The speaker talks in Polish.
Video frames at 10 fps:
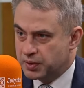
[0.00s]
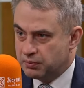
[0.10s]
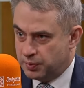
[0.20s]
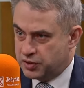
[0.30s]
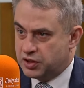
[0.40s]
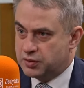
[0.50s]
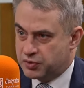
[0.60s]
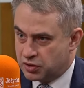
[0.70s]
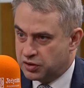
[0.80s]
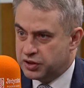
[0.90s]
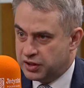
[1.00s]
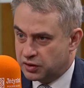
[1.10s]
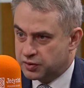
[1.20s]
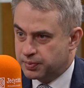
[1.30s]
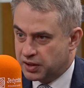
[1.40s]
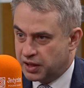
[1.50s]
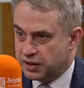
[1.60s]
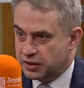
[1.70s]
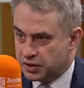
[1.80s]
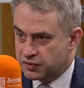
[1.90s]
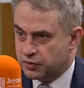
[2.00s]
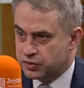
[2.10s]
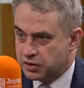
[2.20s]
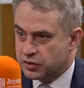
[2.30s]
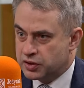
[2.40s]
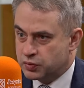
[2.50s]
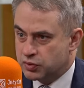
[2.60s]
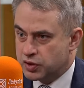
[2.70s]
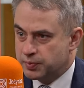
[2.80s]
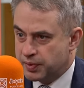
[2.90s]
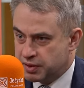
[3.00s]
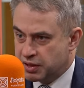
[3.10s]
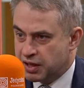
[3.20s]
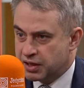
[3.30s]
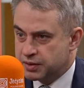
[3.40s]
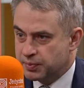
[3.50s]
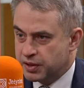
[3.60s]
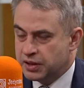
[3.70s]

bo przecież przychodzili na to spotkanie też funkcjonariusze służb specjalnych z,